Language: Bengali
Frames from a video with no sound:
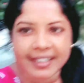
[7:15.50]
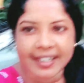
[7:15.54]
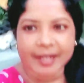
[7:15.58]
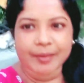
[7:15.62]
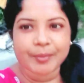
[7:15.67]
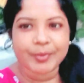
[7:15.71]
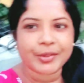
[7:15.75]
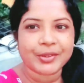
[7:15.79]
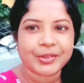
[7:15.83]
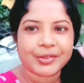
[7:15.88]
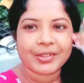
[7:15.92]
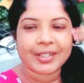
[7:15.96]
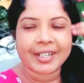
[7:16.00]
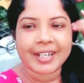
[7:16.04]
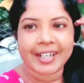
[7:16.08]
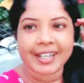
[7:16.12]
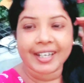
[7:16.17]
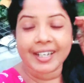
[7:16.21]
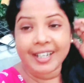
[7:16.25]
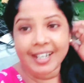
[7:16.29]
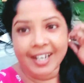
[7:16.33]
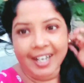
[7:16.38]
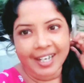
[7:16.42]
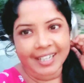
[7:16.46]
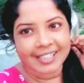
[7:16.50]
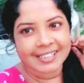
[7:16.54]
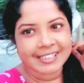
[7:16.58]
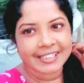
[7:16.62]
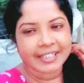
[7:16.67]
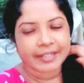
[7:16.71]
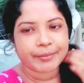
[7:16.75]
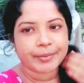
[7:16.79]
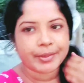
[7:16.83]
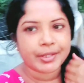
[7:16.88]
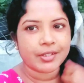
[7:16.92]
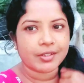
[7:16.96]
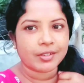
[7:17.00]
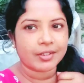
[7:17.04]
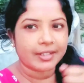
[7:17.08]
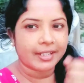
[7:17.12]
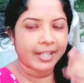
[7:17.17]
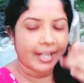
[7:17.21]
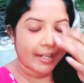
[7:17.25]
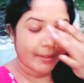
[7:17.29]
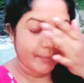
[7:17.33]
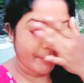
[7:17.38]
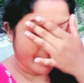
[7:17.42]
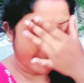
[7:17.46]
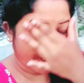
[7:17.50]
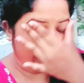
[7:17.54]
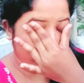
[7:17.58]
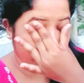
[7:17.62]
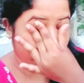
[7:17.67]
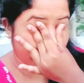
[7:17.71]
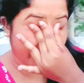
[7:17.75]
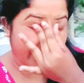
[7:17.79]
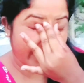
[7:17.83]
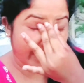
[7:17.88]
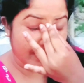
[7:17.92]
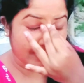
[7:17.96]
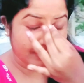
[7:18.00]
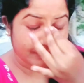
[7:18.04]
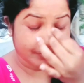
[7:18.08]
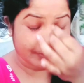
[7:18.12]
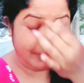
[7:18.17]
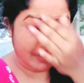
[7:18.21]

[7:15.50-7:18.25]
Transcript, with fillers: আর বন্ধুরা আজকের ভিডিওটা আর বাড়াবো না